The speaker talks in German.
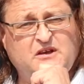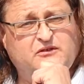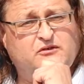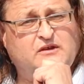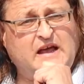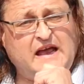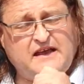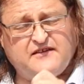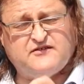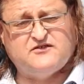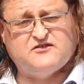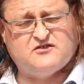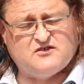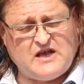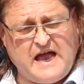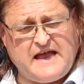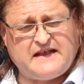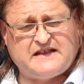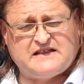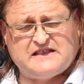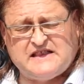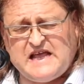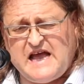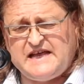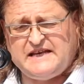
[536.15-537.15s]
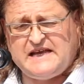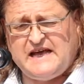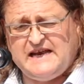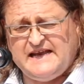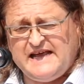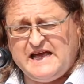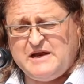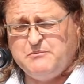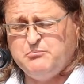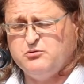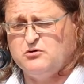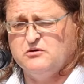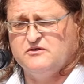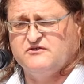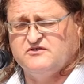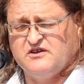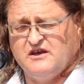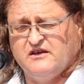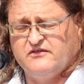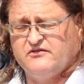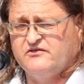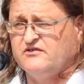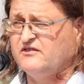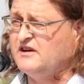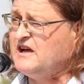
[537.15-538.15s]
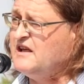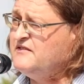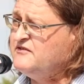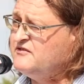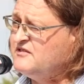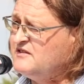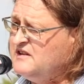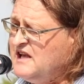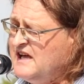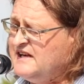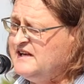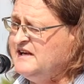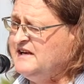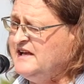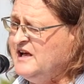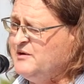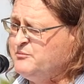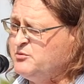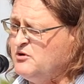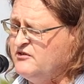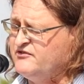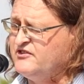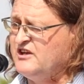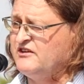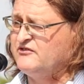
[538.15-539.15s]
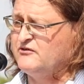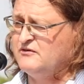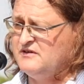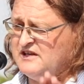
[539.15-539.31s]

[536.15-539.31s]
Also da ist ein kleiner Lernprozess, ein ganz kleiner Lernprozess.